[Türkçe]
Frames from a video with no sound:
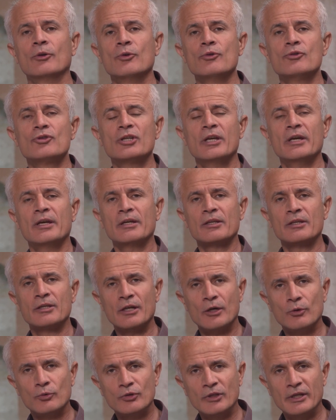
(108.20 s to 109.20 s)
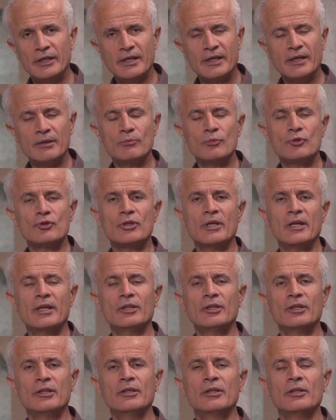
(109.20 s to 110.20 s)
Önce Yahudilere
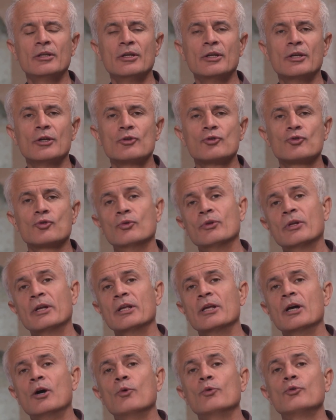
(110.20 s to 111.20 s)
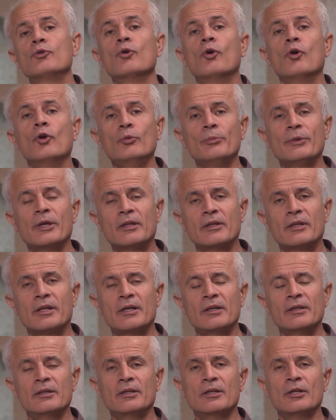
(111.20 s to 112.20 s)
müjdelendi, sonra Yahudi
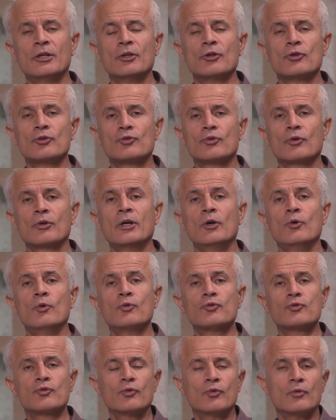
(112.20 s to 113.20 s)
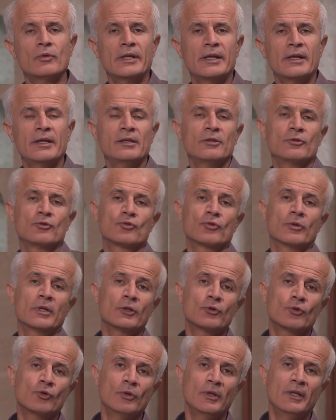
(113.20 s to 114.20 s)
olmayanlara, sonra özgürlere,
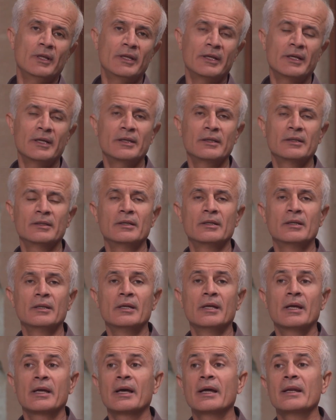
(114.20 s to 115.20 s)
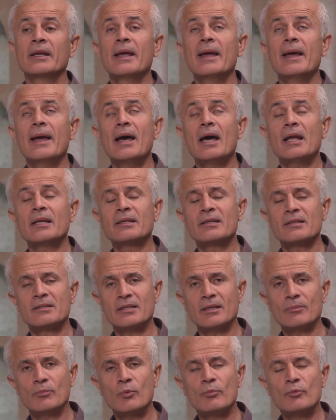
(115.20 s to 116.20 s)
sonra kölelere yani
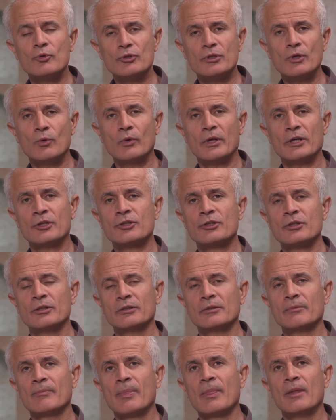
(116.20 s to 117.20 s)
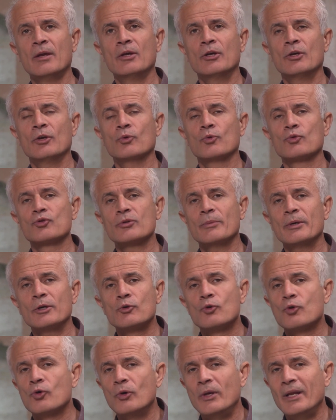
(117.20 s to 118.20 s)
herkese bu müjde ulaştı. E o
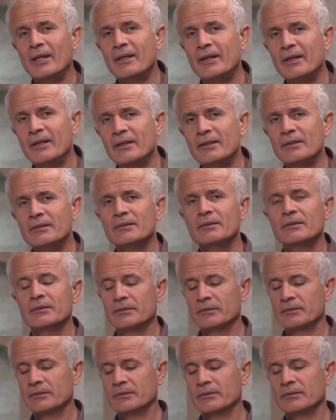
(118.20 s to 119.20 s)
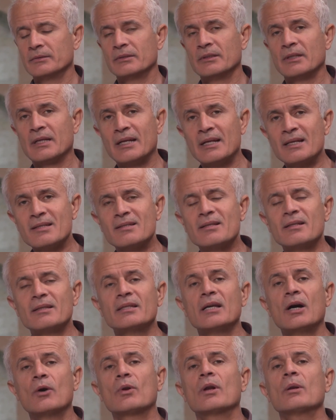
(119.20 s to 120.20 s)
zaman kölelerin
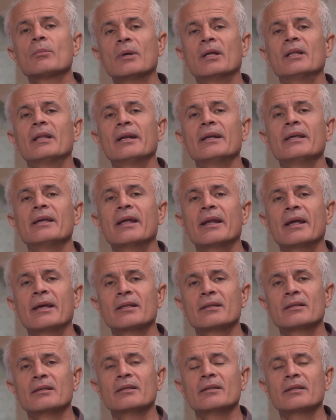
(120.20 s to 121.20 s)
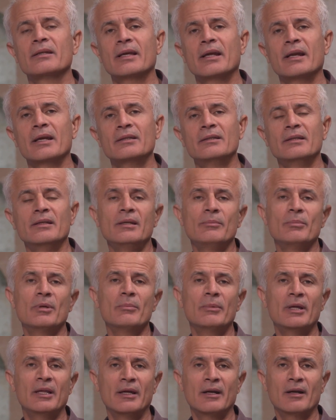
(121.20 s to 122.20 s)
nasıl davranmaları gerek, gerektiğini
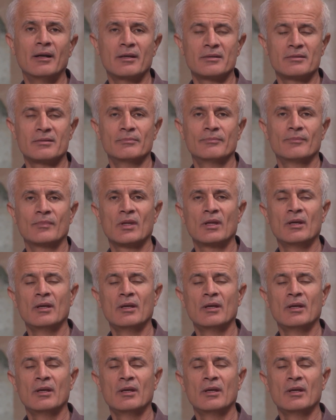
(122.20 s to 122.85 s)
bilmeleri lazım.